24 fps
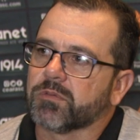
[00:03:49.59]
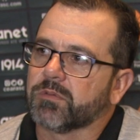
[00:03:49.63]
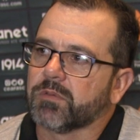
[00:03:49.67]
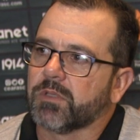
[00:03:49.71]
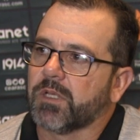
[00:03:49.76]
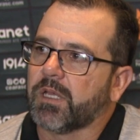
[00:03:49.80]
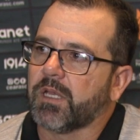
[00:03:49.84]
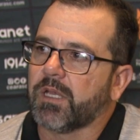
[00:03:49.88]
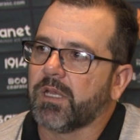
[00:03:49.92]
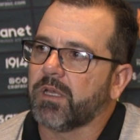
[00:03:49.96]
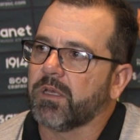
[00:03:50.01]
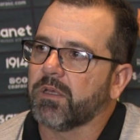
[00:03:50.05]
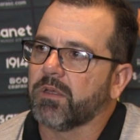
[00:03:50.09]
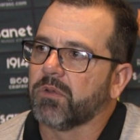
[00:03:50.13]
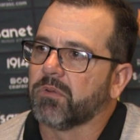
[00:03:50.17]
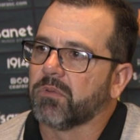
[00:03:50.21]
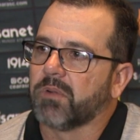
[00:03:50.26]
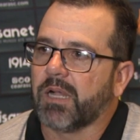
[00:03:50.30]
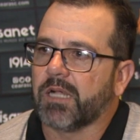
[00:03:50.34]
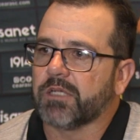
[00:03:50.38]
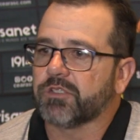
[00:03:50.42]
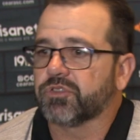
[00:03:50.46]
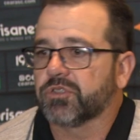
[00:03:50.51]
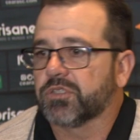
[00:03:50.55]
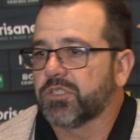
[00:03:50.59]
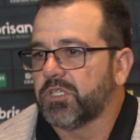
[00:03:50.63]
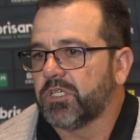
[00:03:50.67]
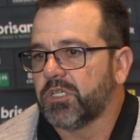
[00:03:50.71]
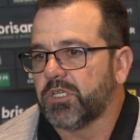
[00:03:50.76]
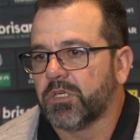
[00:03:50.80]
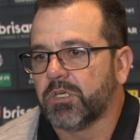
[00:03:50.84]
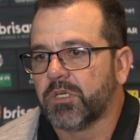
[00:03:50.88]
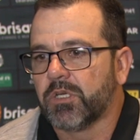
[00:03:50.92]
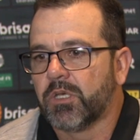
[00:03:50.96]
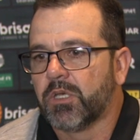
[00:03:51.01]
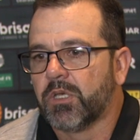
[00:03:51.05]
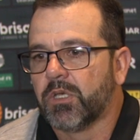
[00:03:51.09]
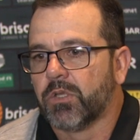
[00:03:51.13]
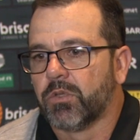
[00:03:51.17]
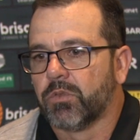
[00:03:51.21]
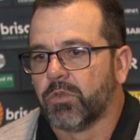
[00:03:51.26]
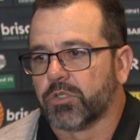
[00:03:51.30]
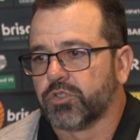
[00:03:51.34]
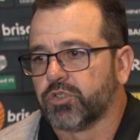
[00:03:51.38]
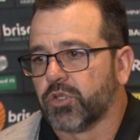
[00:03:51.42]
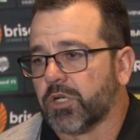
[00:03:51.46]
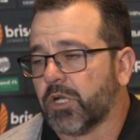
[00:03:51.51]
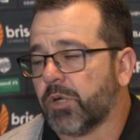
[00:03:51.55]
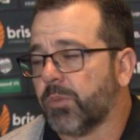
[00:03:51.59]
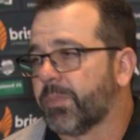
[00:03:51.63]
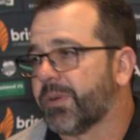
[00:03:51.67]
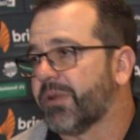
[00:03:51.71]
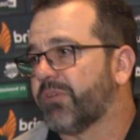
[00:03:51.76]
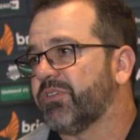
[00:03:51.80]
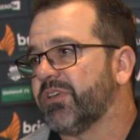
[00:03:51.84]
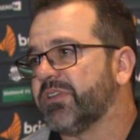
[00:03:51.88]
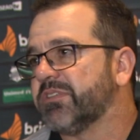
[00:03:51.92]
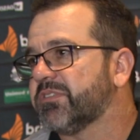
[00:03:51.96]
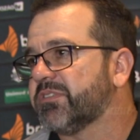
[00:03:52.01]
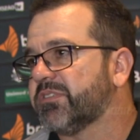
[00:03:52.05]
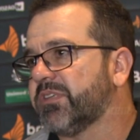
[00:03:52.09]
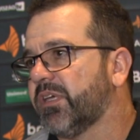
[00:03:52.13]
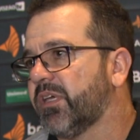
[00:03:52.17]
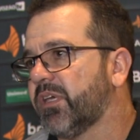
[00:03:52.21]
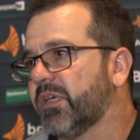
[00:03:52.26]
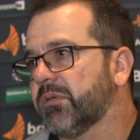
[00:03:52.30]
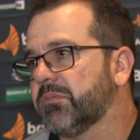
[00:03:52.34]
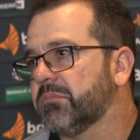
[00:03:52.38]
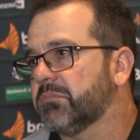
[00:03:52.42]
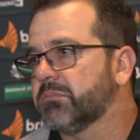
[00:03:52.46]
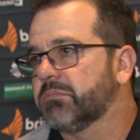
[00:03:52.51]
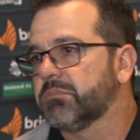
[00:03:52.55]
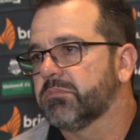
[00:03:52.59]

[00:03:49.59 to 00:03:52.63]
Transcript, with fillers: Né? Eu acho que nós jogamos para vencer,